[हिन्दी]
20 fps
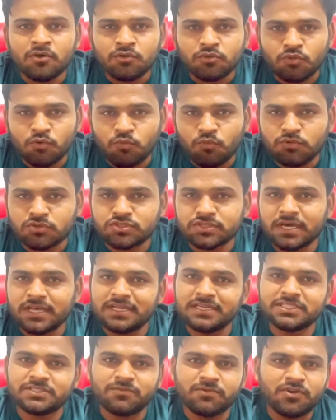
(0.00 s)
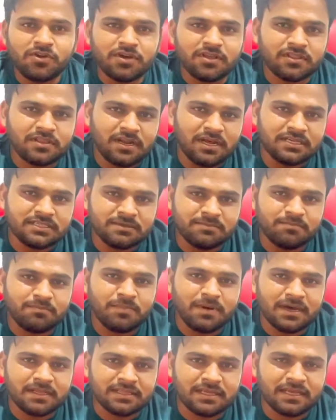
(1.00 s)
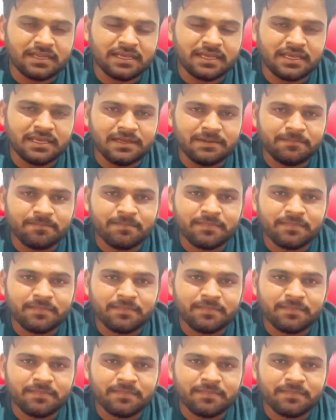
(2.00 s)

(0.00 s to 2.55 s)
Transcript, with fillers: तो वो सारे इस वीडियो के अंदर आज हम बात करेंगे